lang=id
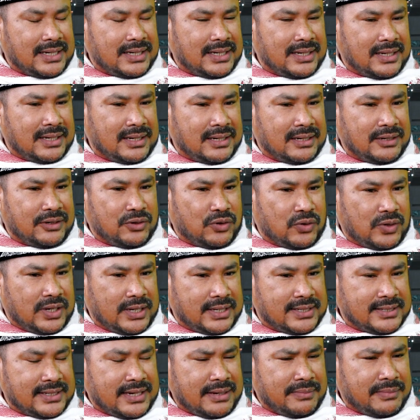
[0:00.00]
di
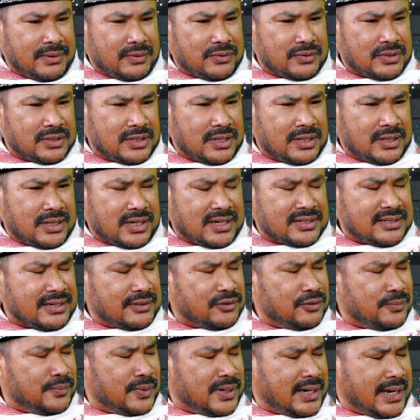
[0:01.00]
Indonesia baru sekitar
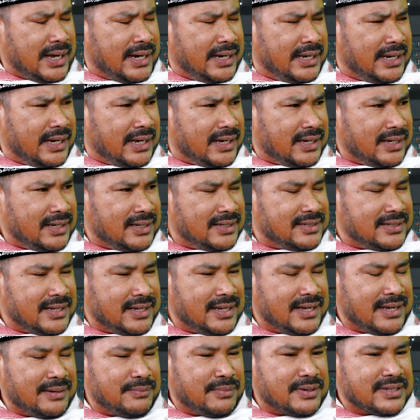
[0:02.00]
satu pekan ya. Hmm.
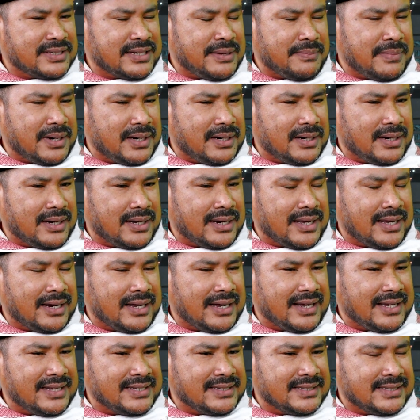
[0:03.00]
Saya bersama dengan
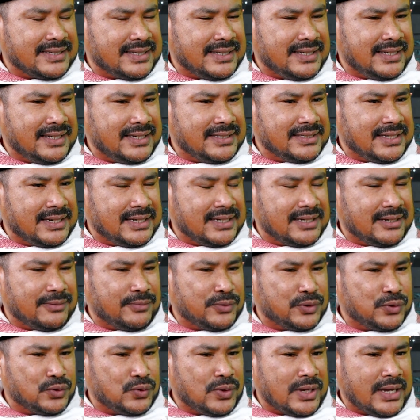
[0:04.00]
anak istri. Jadi
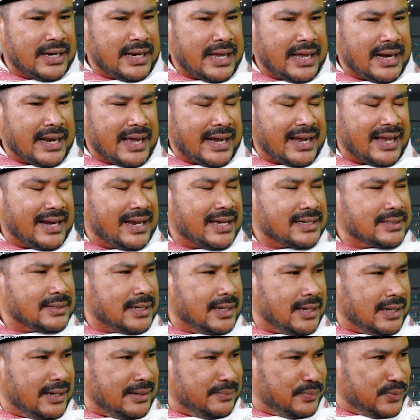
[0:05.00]
kebetulan anak-anak
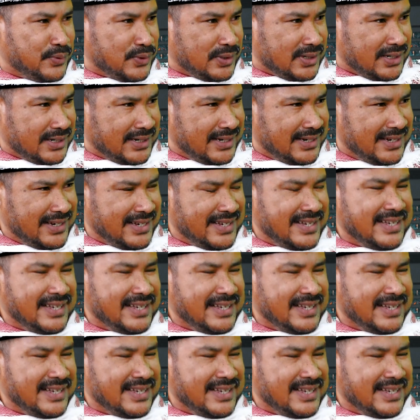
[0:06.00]
saya libur.